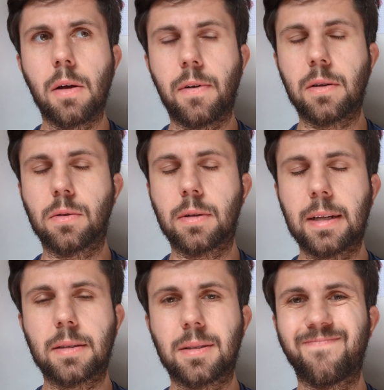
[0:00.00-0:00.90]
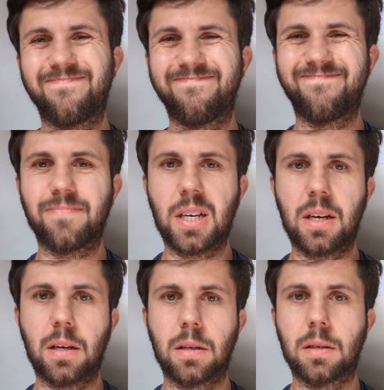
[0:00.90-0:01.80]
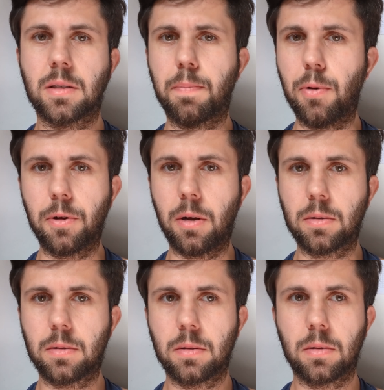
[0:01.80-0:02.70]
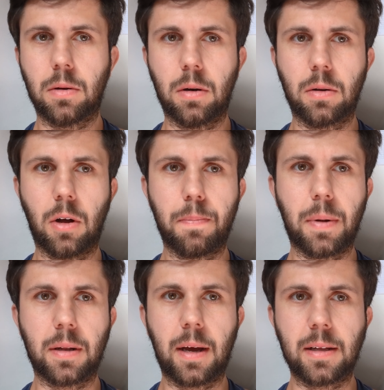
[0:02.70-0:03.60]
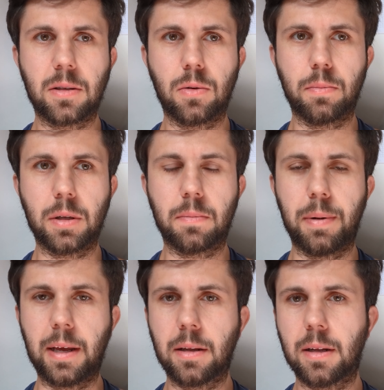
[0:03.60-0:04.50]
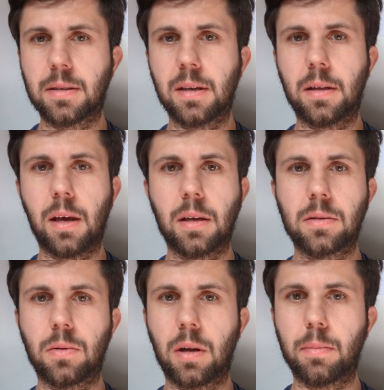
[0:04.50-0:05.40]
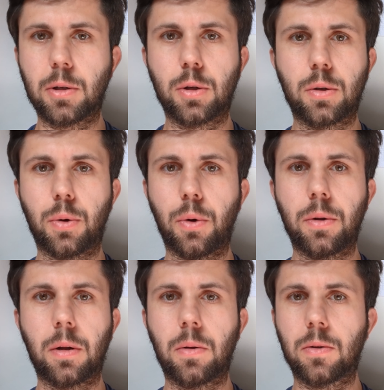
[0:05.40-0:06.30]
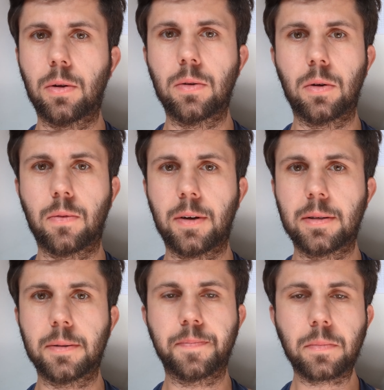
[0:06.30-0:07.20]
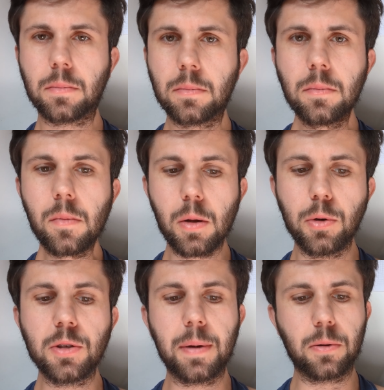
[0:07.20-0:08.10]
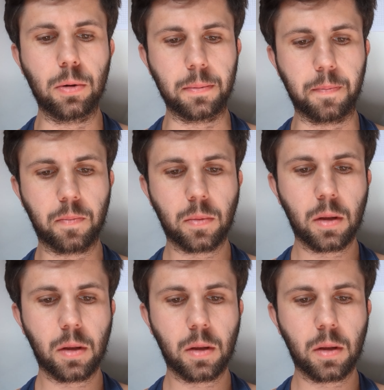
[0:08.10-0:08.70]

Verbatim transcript: weil so ein Netz, naja, sieht blöd aus. Und ob man da jetzt so mit blinkenden CDs oder mit Tönen oder sonst irgendwas, muss ich mal gucken.